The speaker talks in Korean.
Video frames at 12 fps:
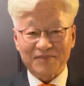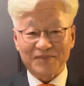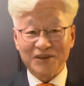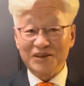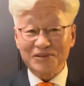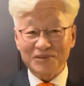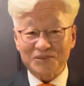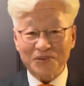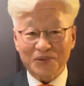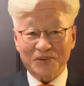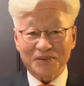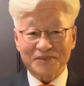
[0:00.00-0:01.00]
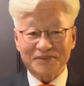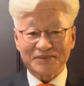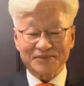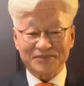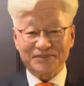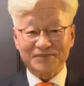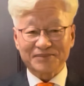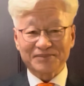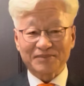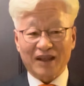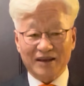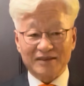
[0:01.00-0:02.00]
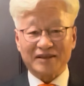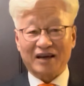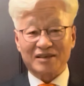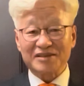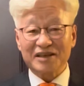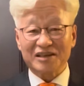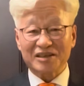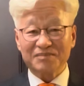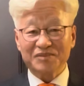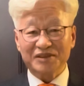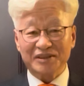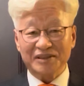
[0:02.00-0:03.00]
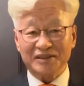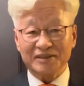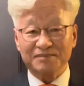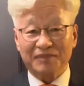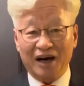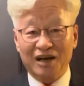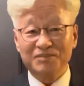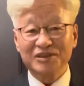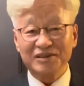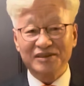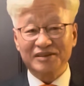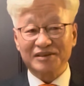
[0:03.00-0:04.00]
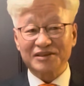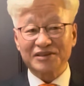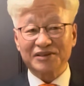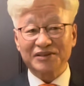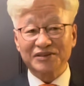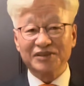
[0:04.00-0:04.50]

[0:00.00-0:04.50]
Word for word: 너희들도 다른 사람들이 마음을 열어서